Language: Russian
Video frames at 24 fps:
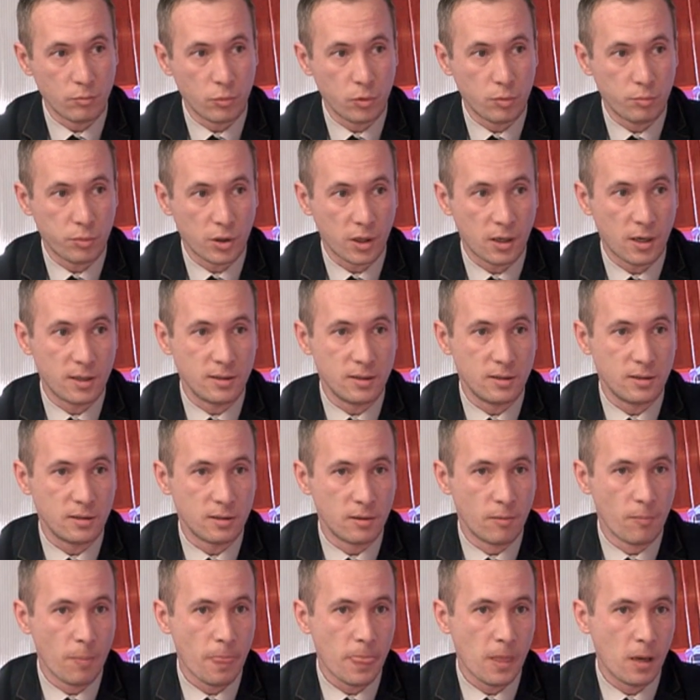Будет
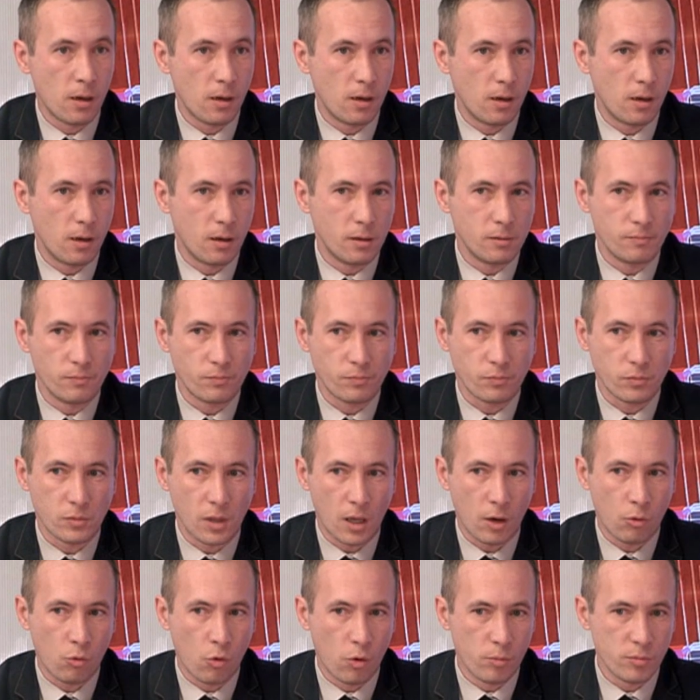проходить
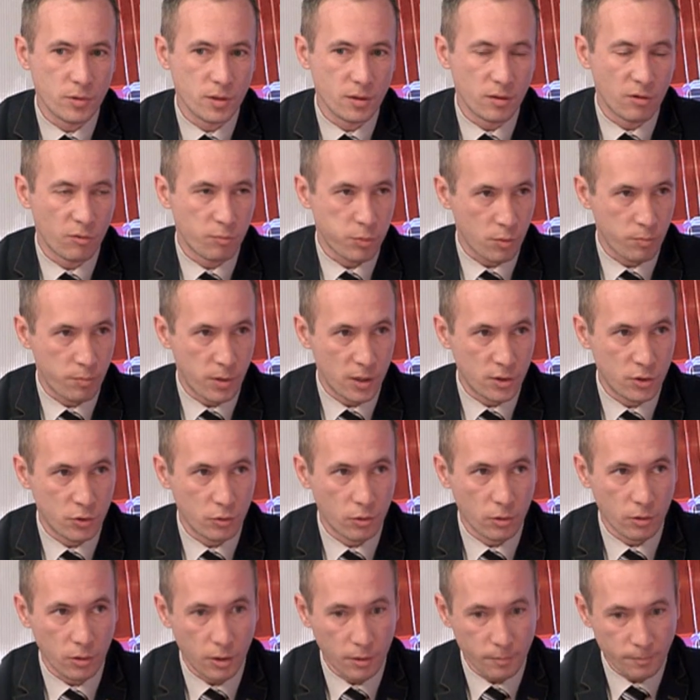на Комзино в
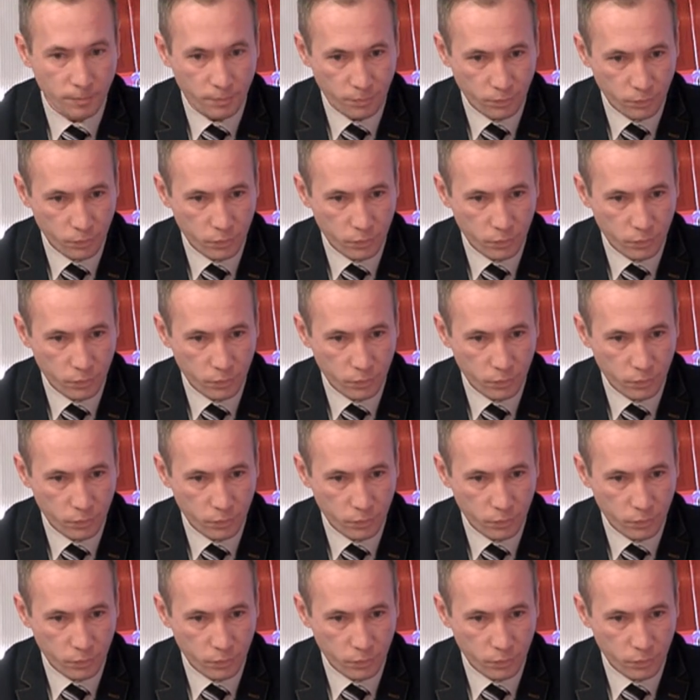поселке.